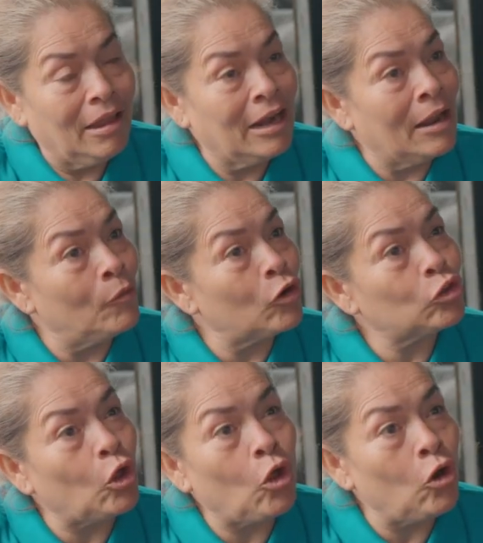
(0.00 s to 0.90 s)
El amor
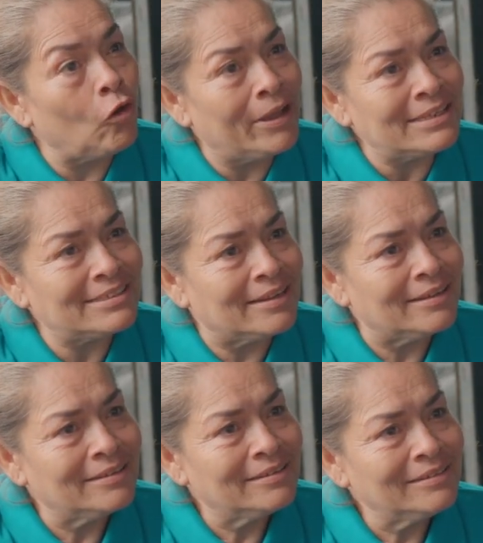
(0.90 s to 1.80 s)
todo lo vence.
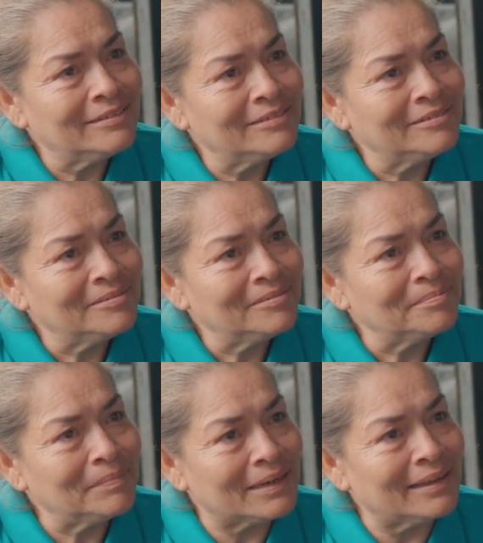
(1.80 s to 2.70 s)

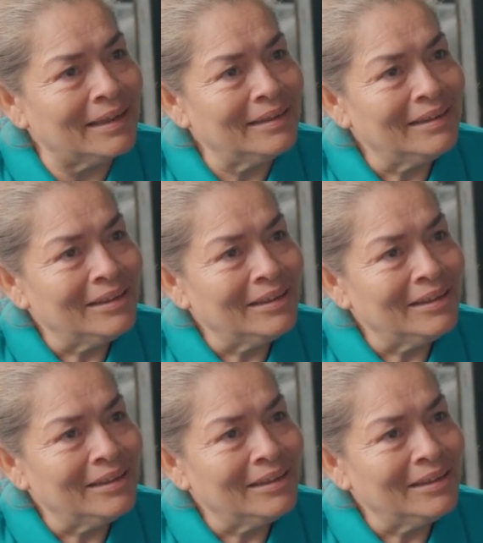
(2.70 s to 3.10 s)
¿verdad?